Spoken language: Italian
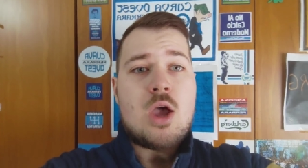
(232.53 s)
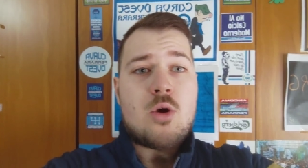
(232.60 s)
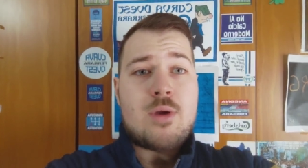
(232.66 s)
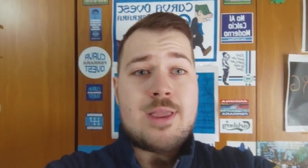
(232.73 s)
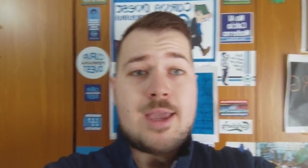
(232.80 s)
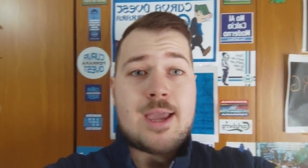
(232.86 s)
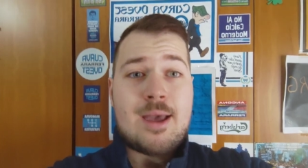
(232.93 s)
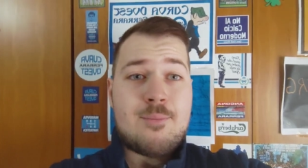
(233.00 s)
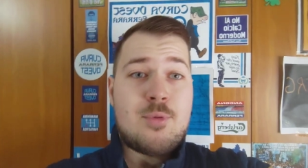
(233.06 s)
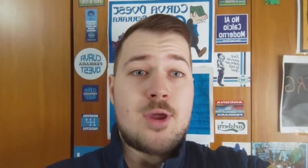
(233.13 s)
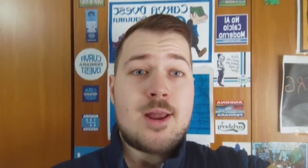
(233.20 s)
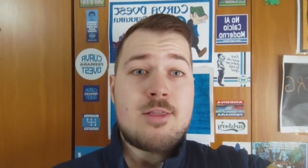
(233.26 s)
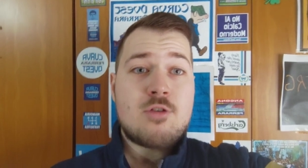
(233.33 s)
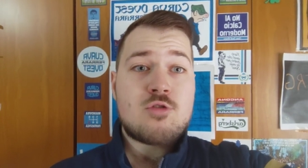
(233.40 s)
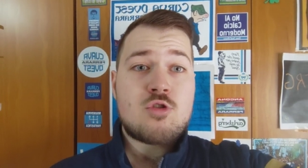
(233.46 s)
Quindi
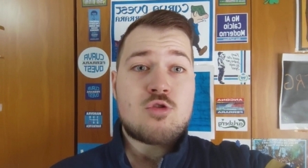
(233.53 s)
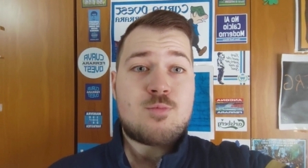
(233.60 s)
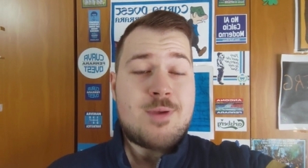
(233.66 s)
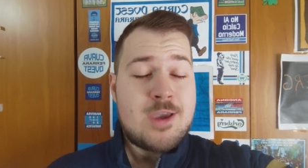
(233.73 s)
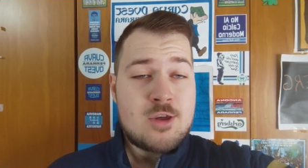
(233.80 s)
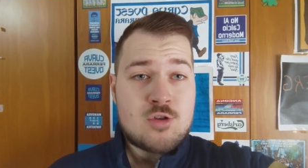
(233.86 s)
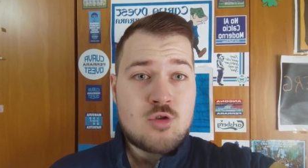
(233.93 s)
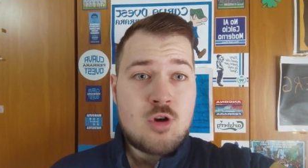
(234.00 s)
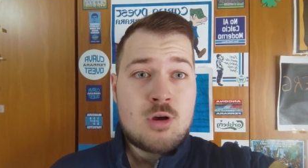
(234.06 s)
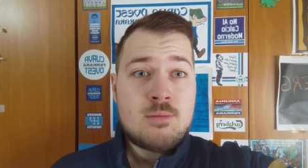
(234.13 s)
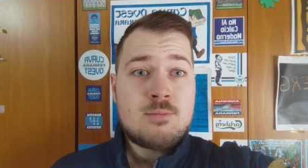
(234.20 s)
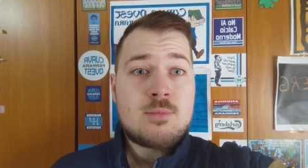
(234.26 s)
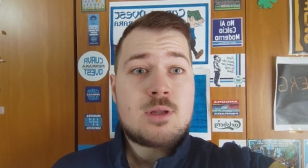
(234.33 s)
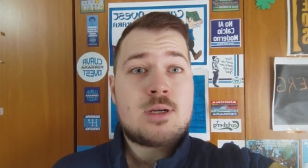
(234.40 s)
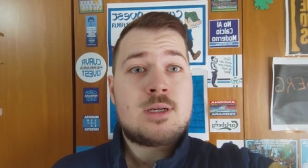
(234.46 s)
campionato è
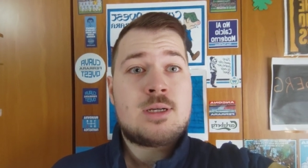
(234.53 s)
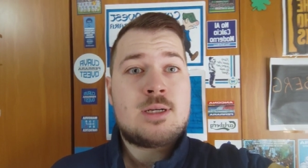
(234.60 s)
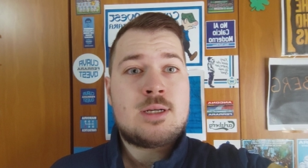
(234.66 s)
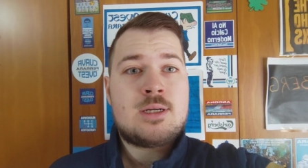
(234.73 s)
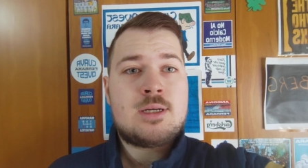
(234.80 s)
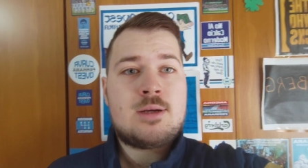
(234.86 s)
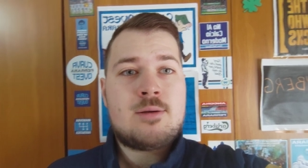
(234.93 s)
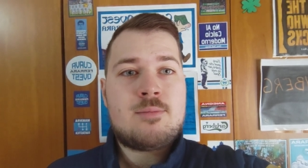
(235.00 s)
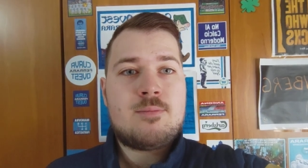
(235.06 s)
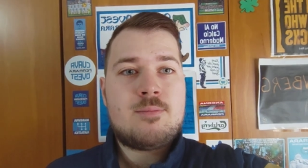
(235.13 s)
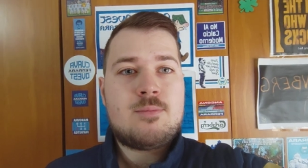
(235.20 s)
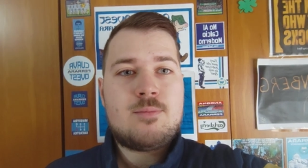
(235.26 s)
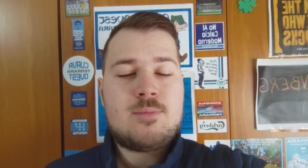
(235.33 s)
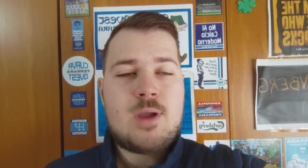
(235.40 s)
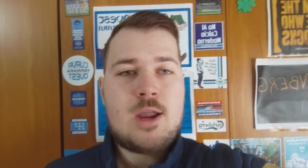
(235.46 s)
sospeso,
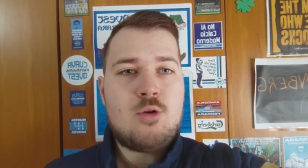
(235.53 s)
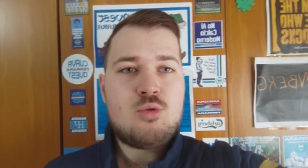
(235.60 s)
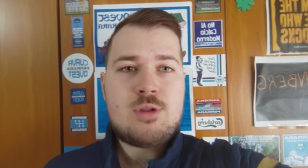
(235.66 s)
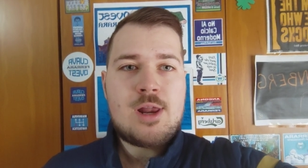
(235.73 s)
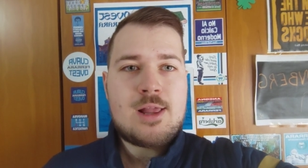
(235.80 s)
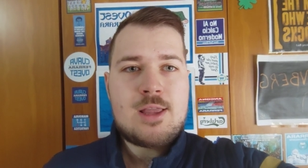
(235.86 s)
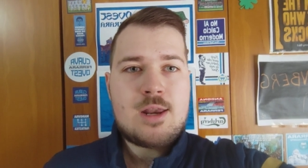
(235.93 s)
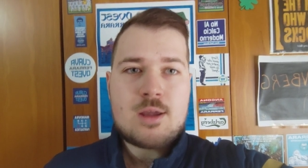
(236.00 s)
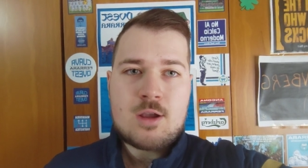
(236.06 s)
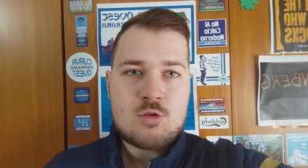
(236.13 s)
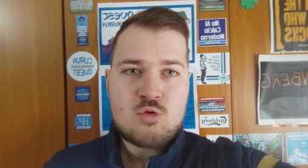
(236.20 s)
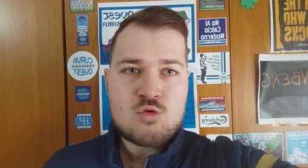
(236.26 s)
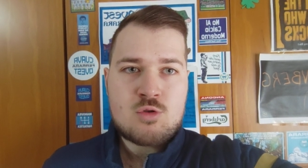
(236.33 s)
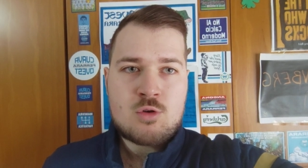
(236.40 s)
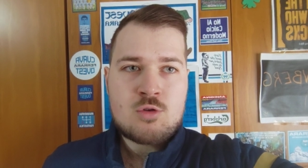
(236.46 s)
ehm, è inutile dire che è
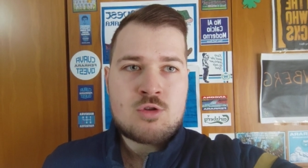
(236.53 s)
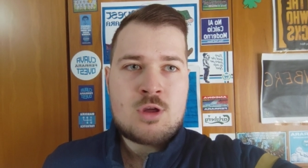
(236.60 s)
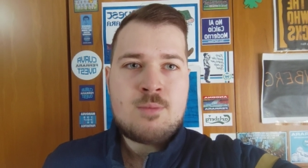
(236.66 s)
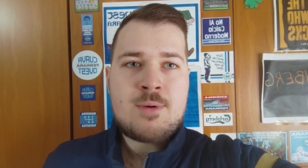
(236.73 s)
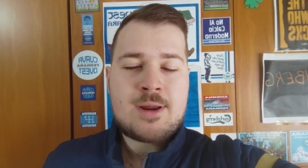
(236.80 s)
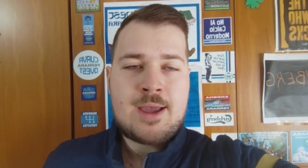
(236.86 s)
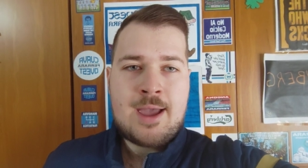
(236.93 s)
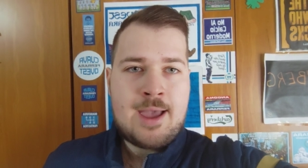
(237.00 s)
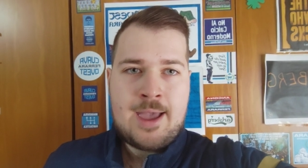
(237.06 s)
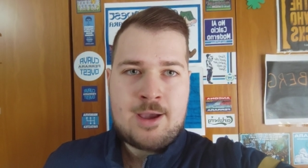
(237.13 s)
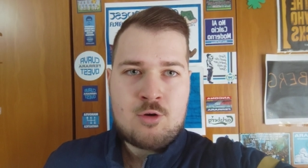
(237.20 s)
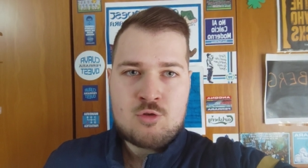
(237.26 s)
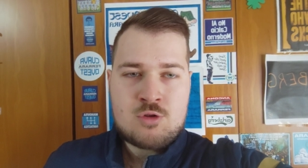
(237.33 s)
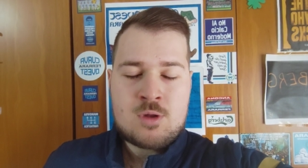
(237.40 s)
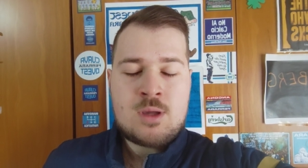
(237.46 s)
giusto così perché è
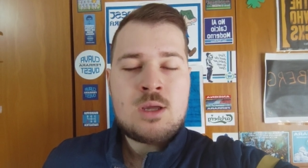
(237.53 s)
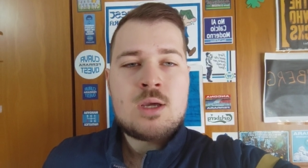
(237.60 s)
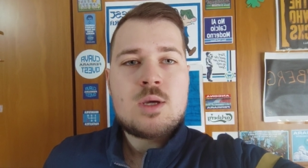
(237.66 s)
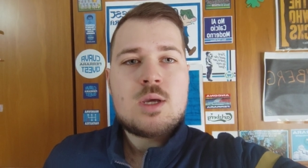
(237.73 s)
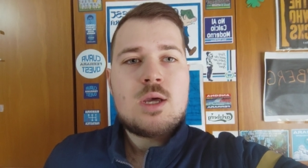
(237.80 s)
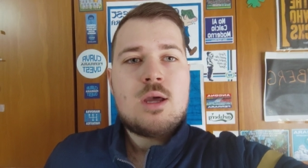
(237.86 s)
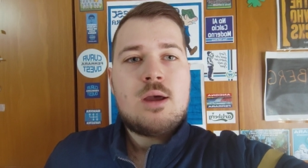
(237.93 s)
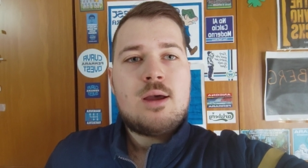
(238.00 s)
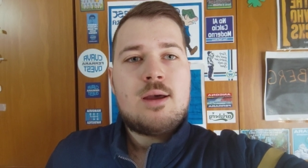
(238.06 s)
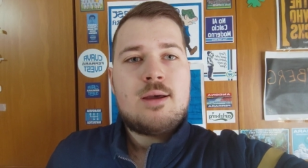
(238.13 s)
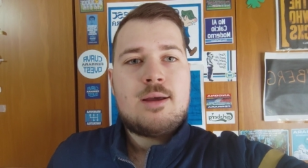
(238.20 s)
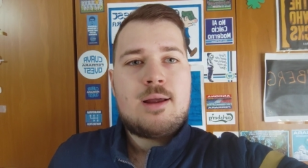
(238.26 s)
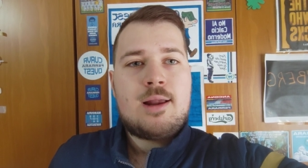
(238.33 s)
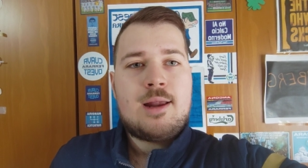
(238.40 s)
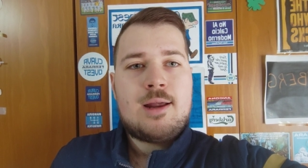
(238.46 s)
così.
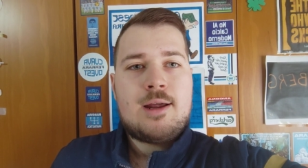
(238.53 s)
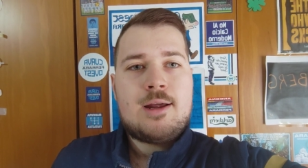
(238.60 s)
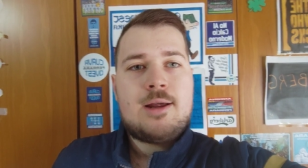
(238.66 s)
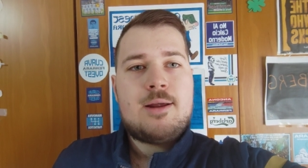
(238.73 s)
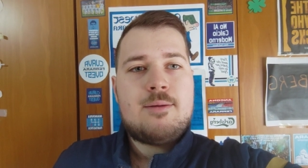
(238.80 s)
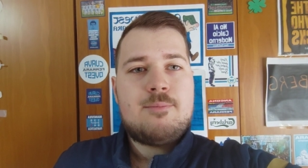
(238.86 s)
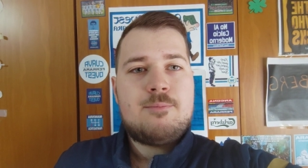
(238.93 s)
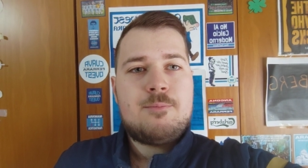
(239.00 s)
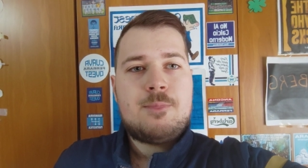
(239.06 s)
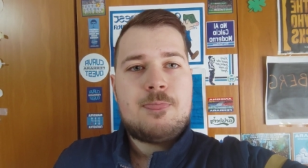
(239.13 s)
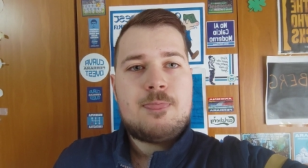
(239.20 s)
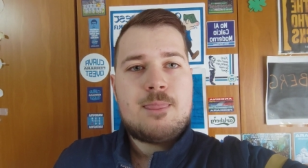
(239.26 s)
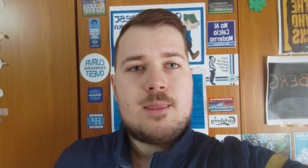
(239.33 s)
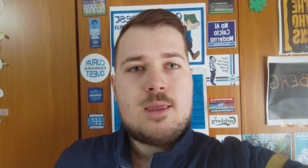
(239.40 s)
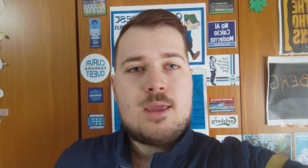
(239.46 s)

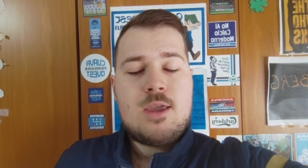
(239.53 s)
Ehm,